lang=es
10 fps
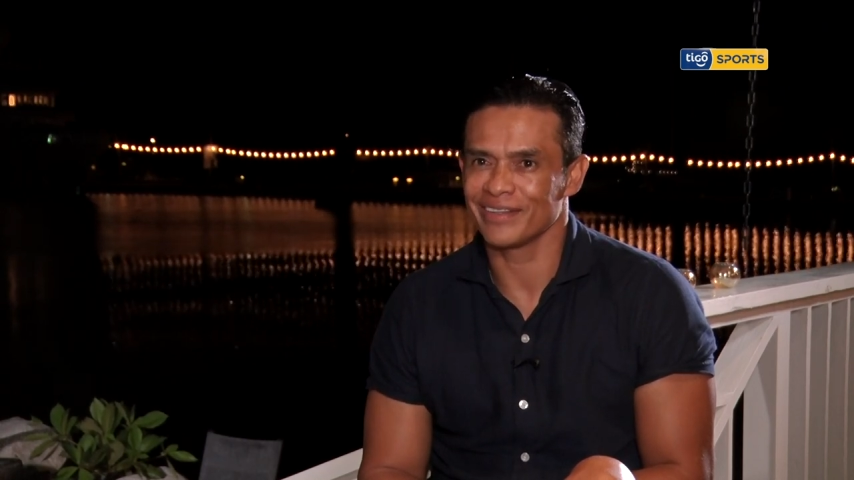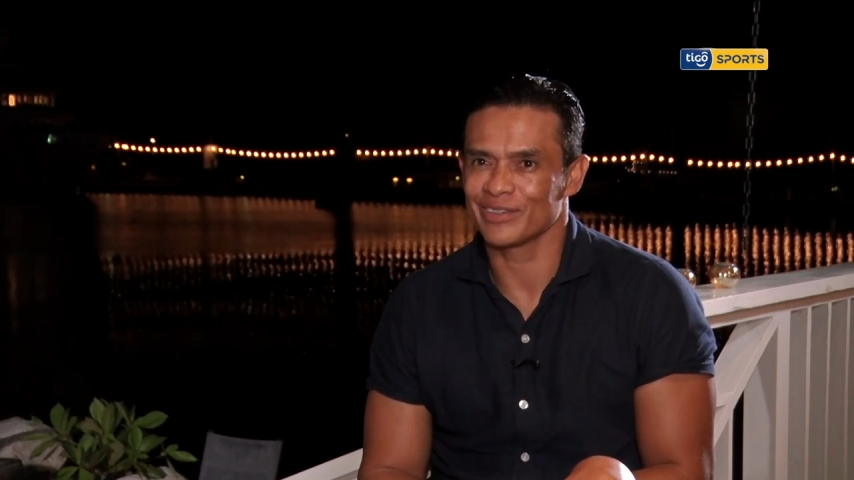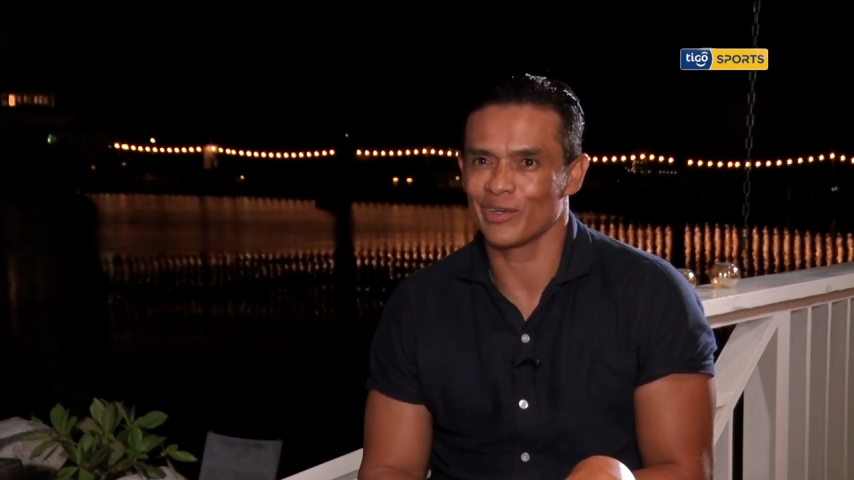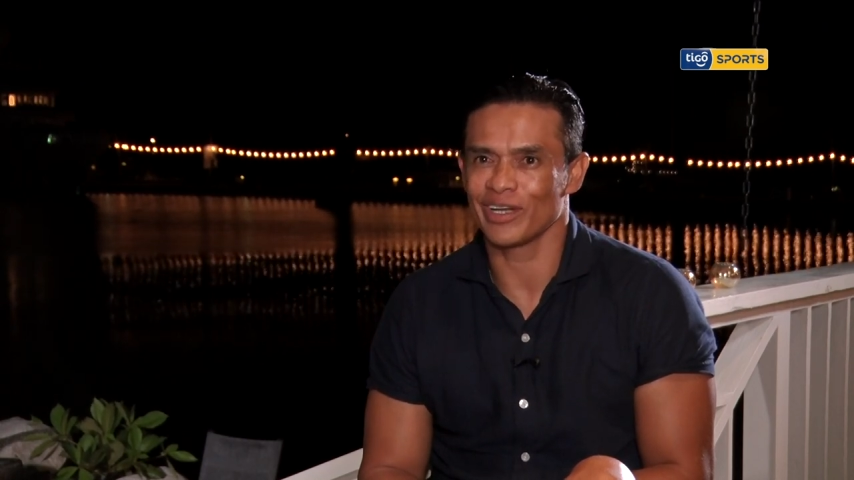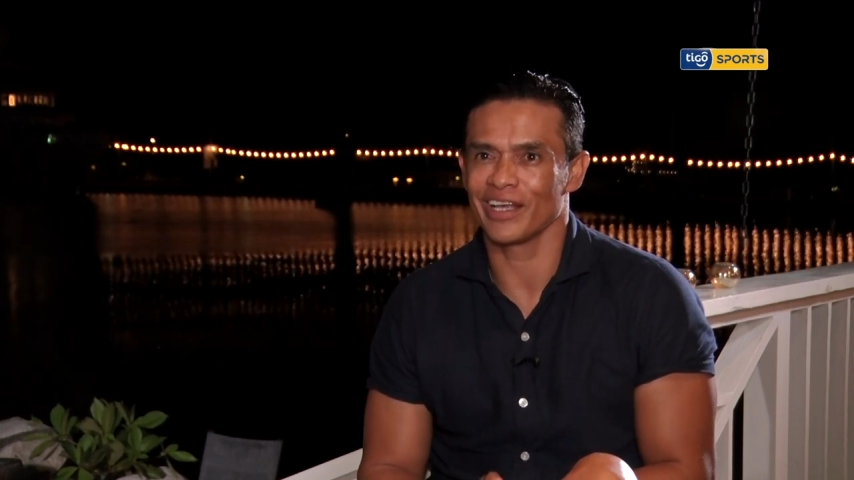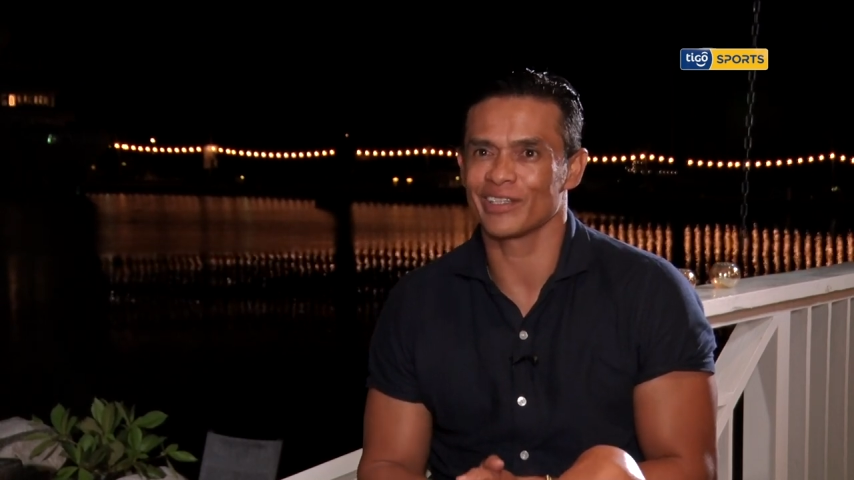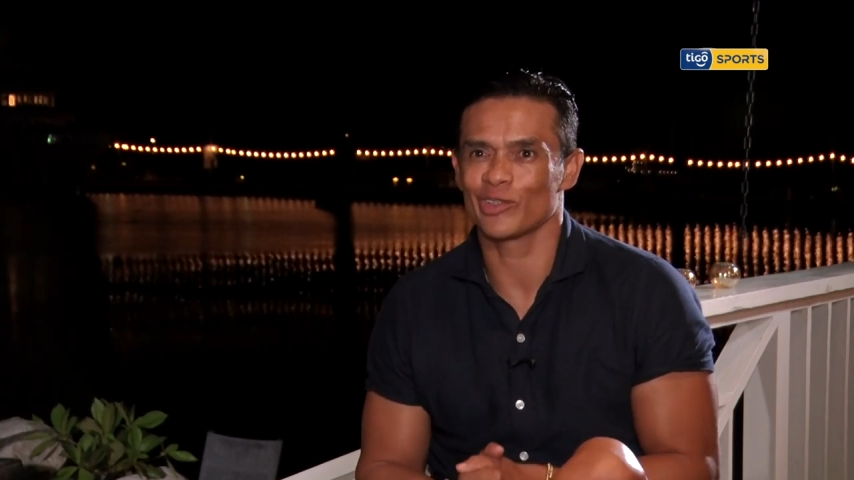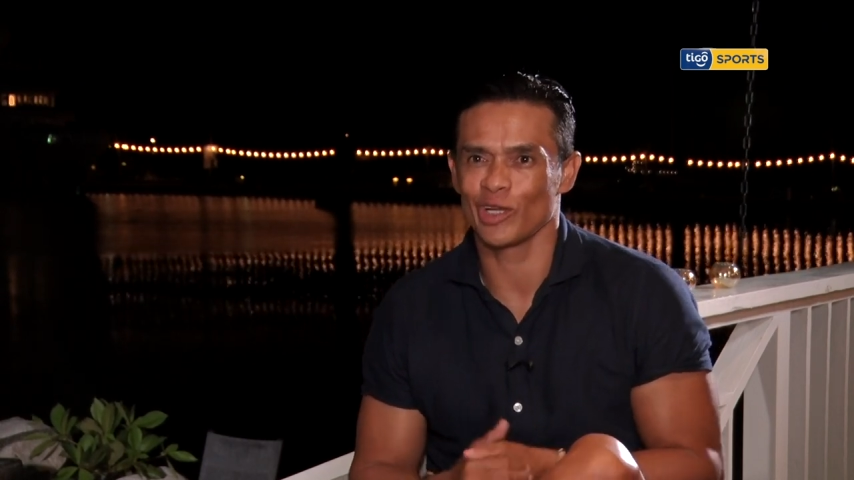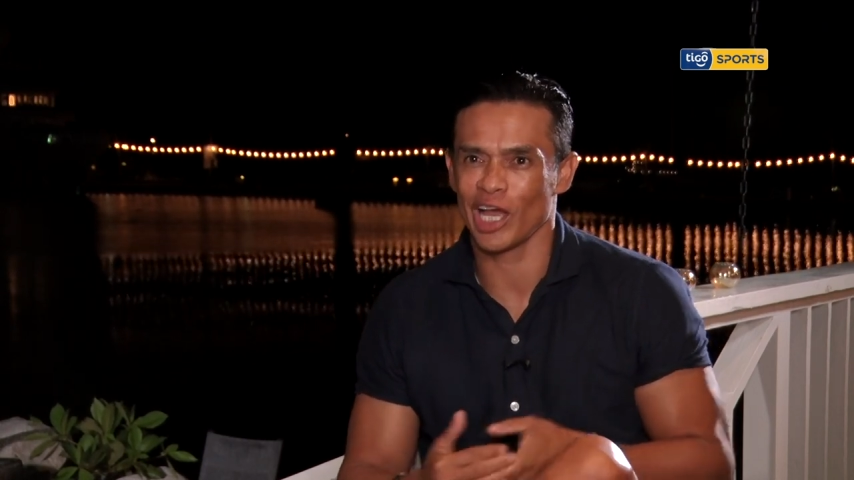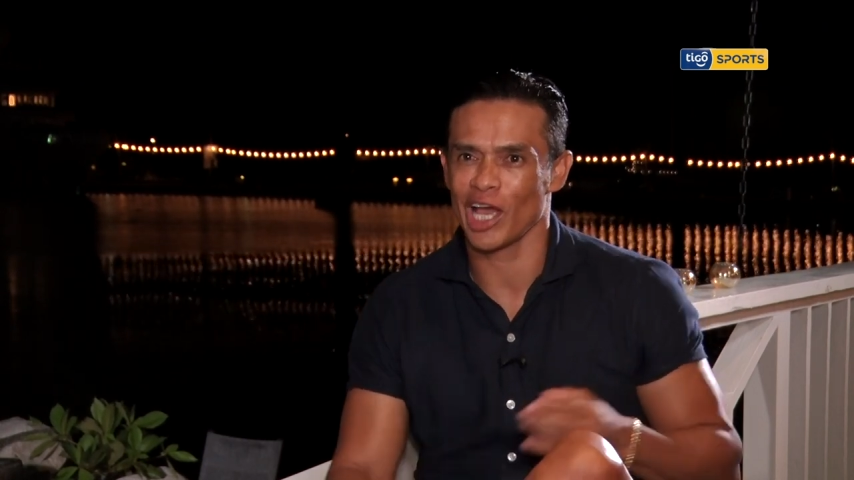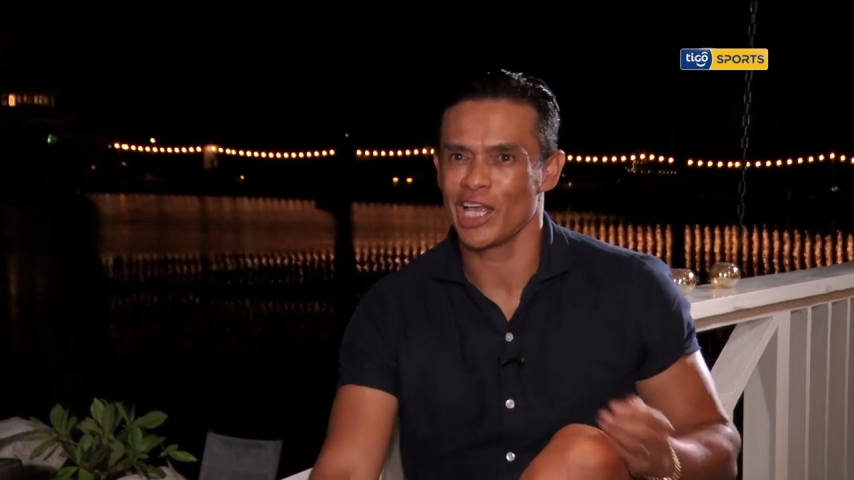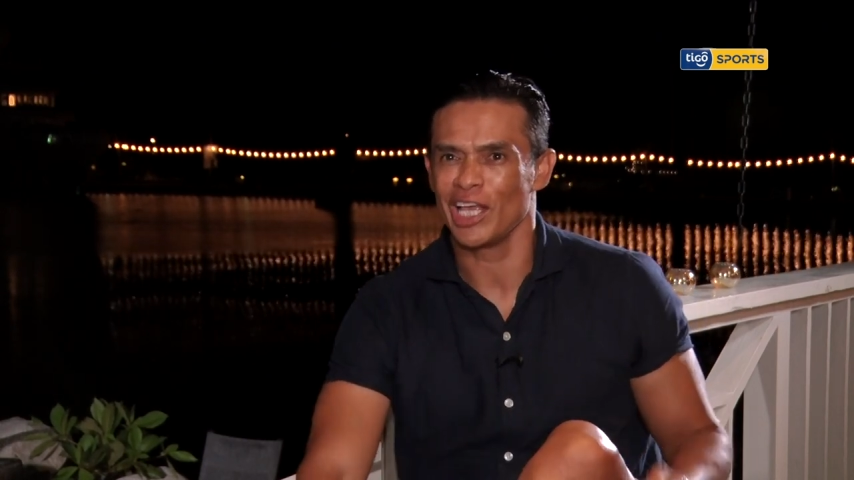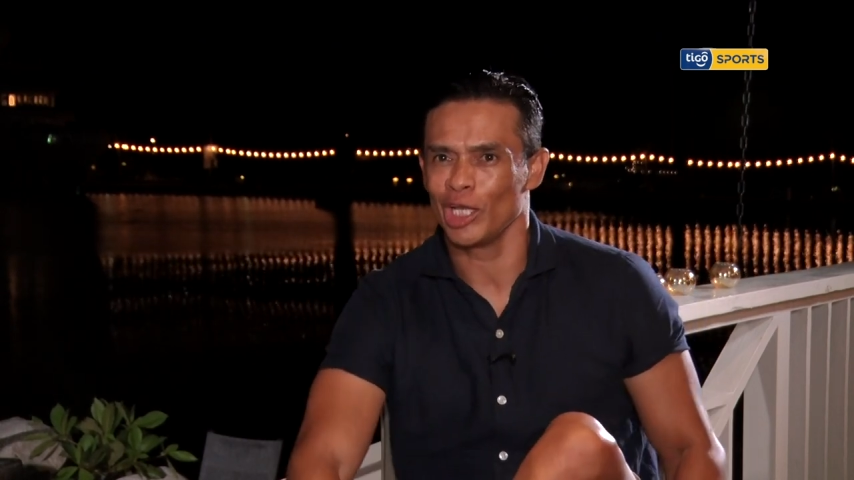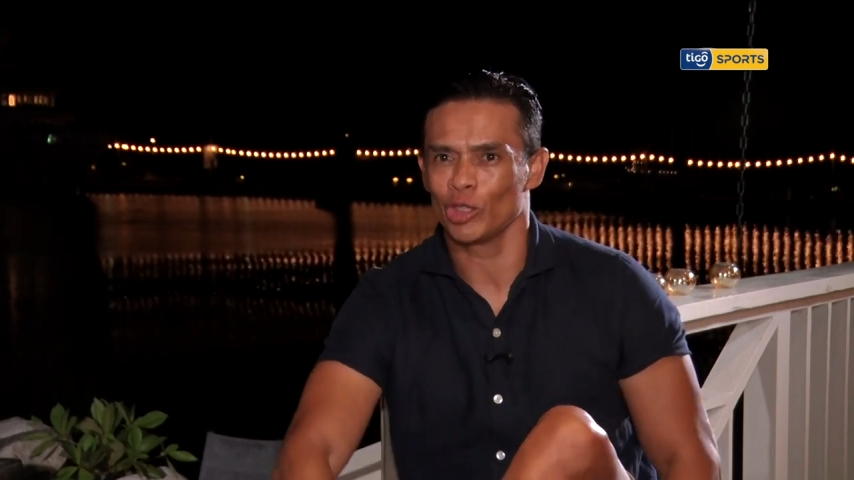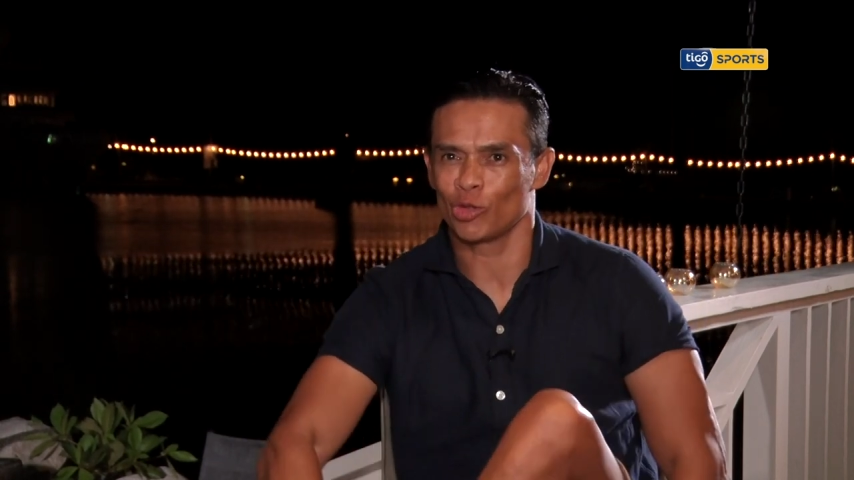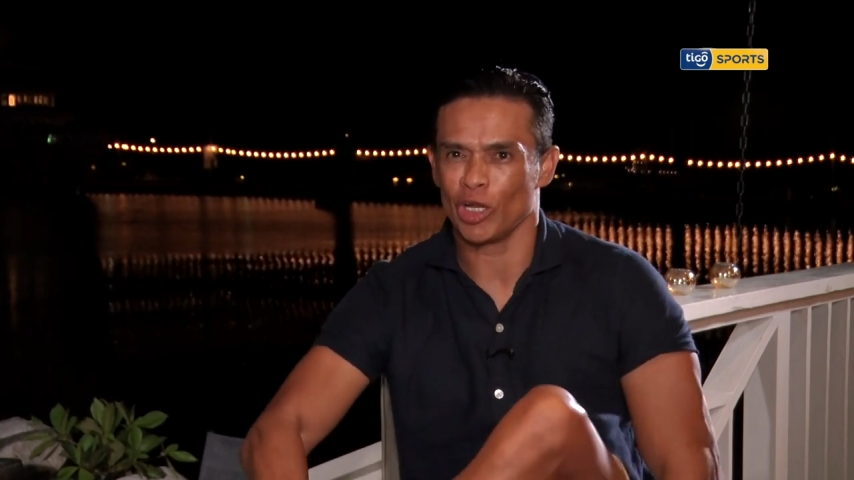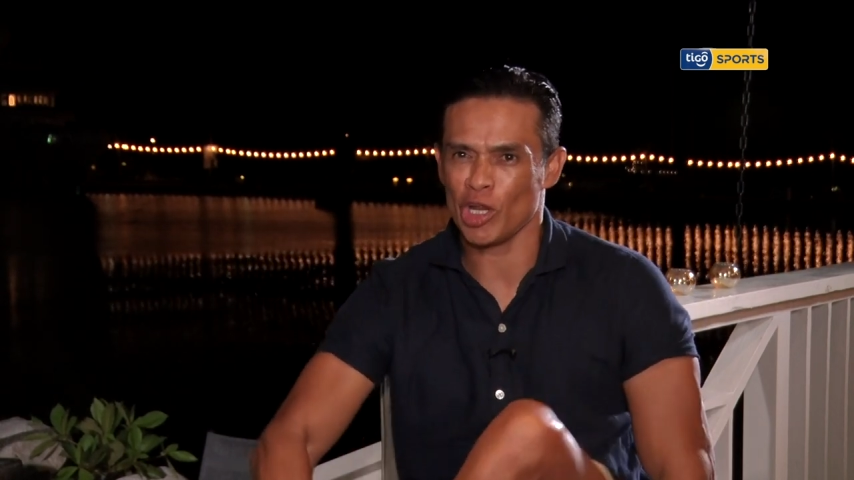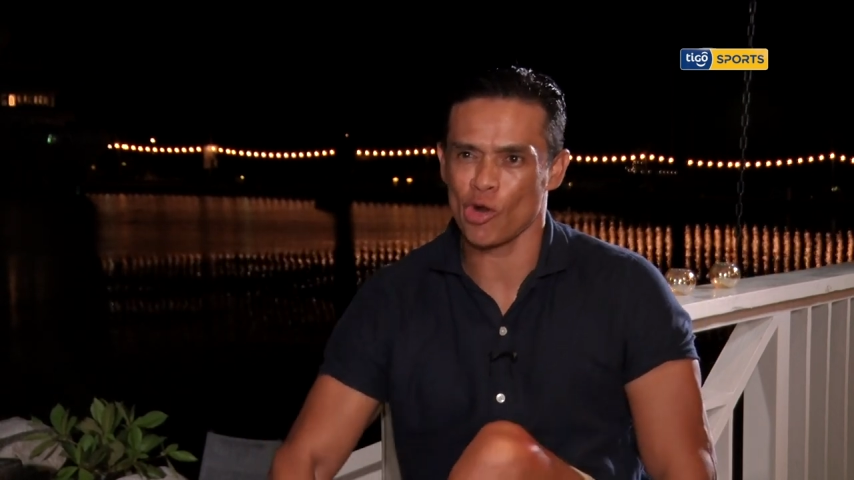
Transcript: Suena, suena, suena